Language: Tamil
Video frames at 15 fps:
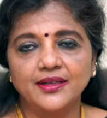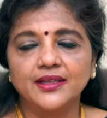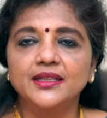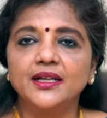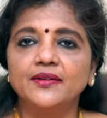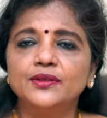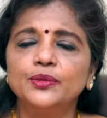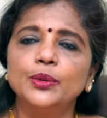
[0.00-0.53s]

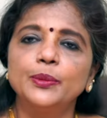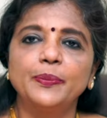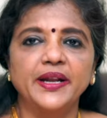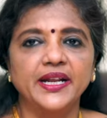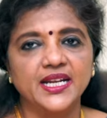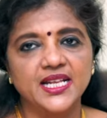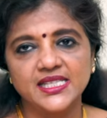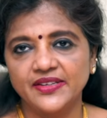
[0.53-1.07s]
அதாவது ஒரு
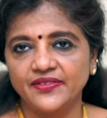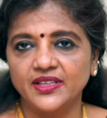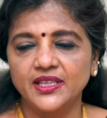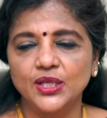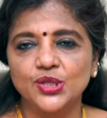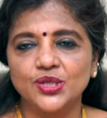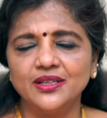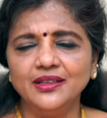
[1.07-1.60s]
ப்ரெக்னன்சி
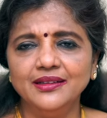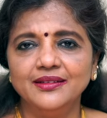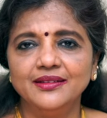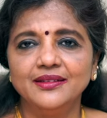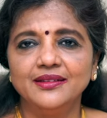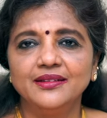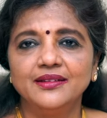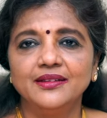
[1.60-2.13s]
வந்துருச்சு
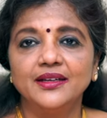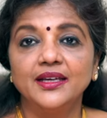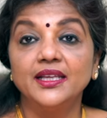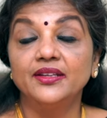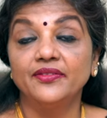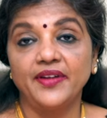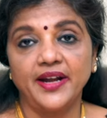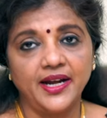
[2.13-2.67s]

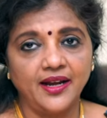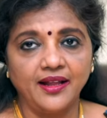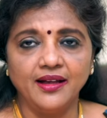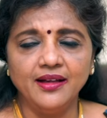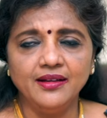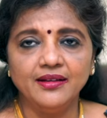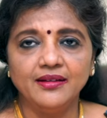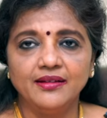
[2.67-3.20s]
இது
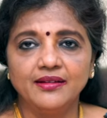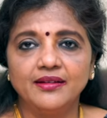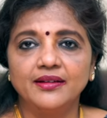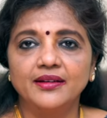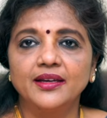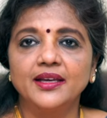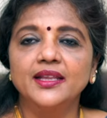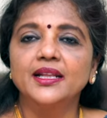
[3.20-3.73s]
வேண்டாம்
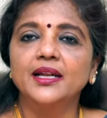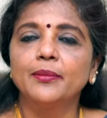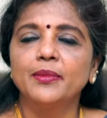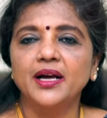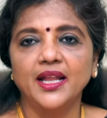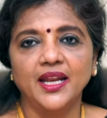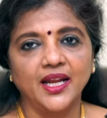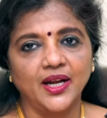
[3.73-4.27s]
இது
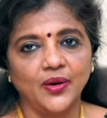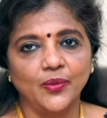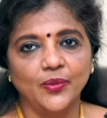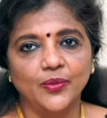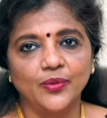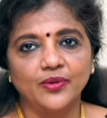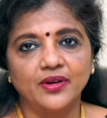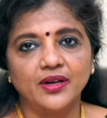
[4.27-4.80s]
நம்ம கலைக்கணும்
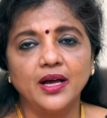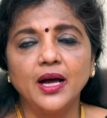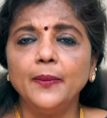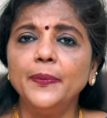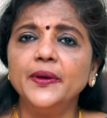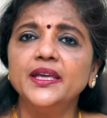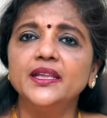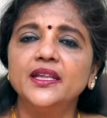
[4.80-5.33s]

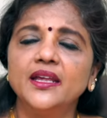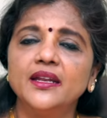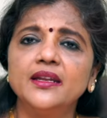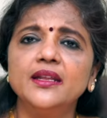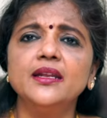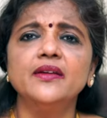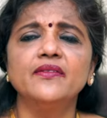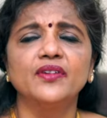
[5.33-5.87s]
அப்போ இது
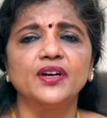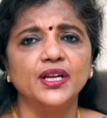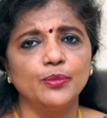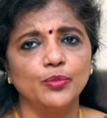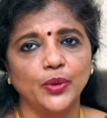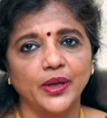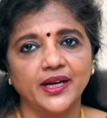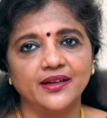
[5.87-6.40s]
என்னென்ன
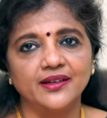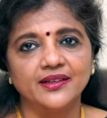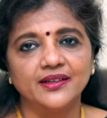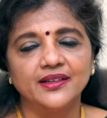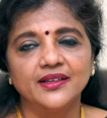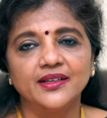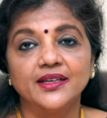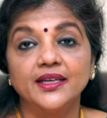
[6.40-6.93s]
வழிமுறைகள்
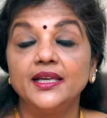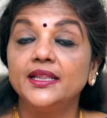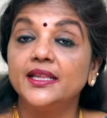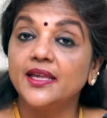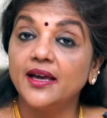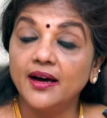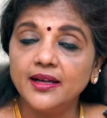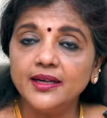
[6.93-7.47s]

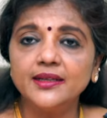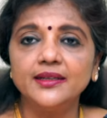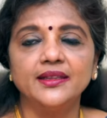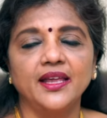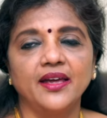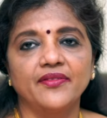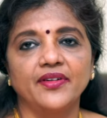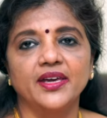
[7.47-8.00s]
இது யாருக்கு
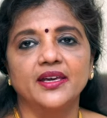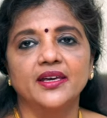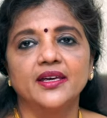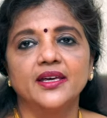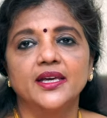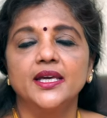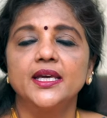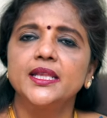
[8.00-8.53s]
தேவை
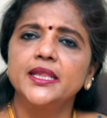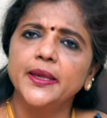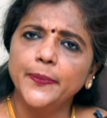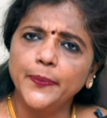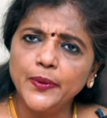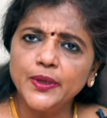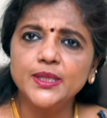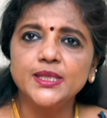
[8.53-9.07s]
இது
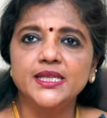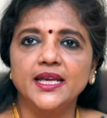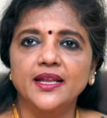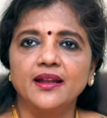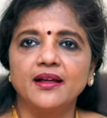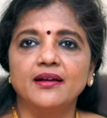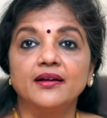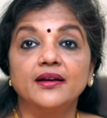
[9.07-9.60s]
எப்பொழுது
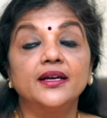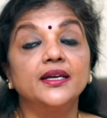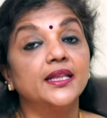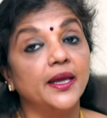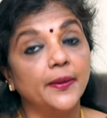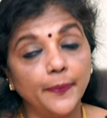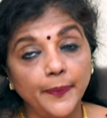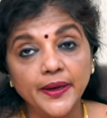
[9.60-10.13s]
செய்யலாம்
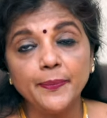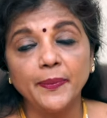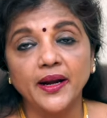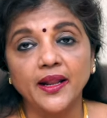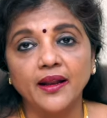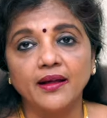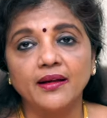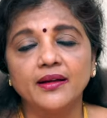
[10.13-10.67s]
இதை எப்படி
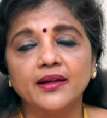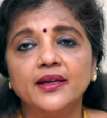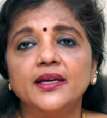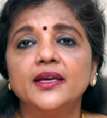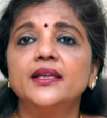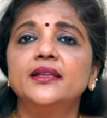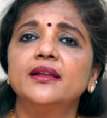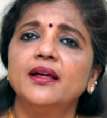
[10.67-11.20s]
பண்ணலாம்
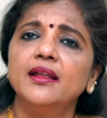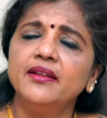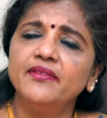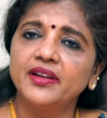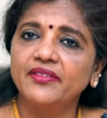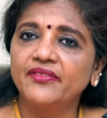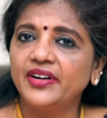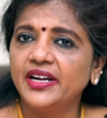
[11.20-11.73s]
இதனால
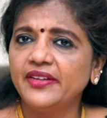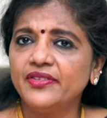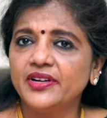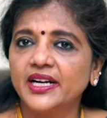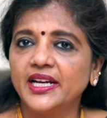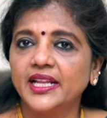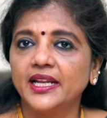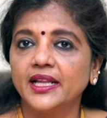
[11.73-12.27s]
வர
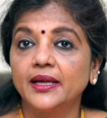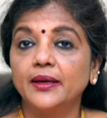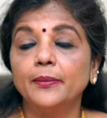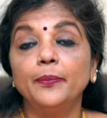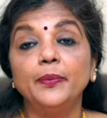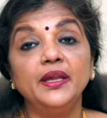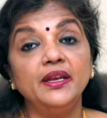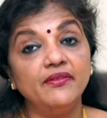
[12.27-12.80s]
விளைவுகள் என்ன
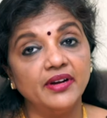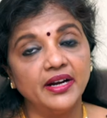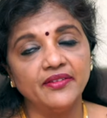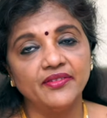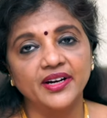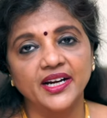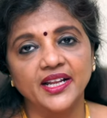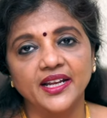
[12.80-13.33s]
பின்
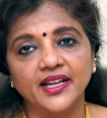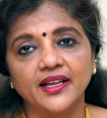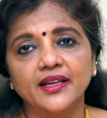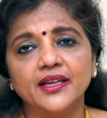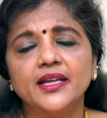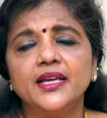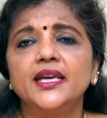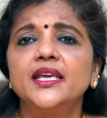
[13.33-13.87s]
விளைவுகள் என்ன
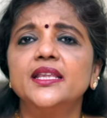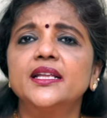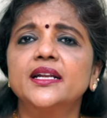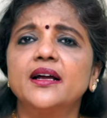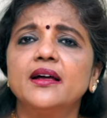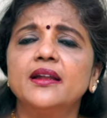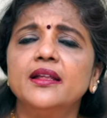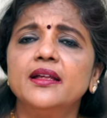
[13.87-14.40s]

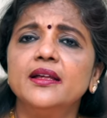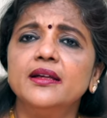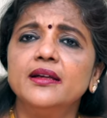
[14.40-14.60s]
இதுக்கான